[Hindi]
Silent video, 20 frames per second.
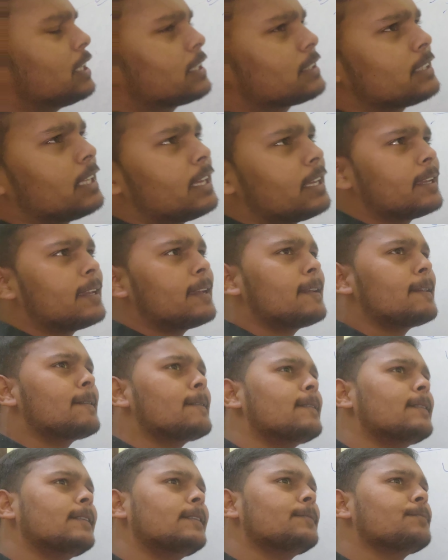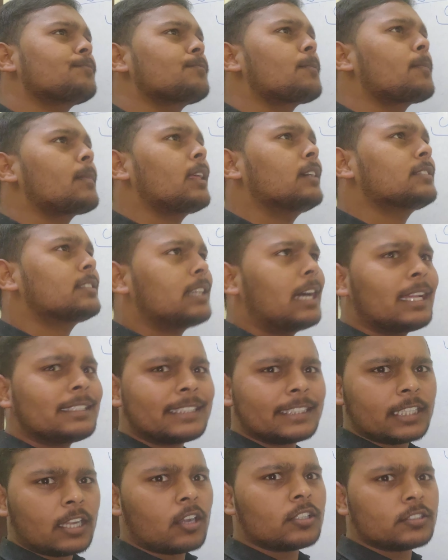लगता है कि सात
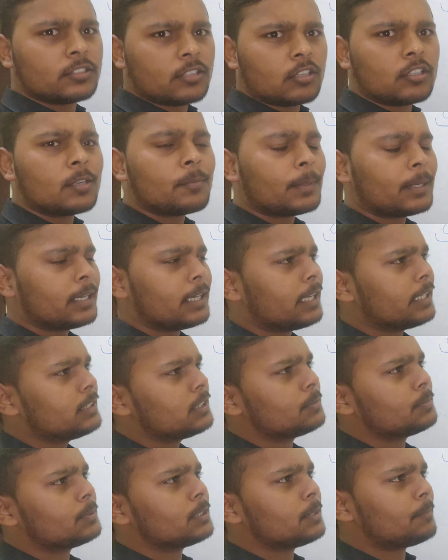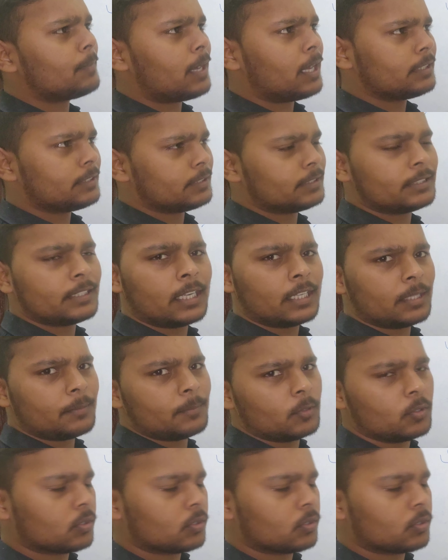से आठ डिसऑर्डर पढ़ने हैं जिसमें से पाँच एन e में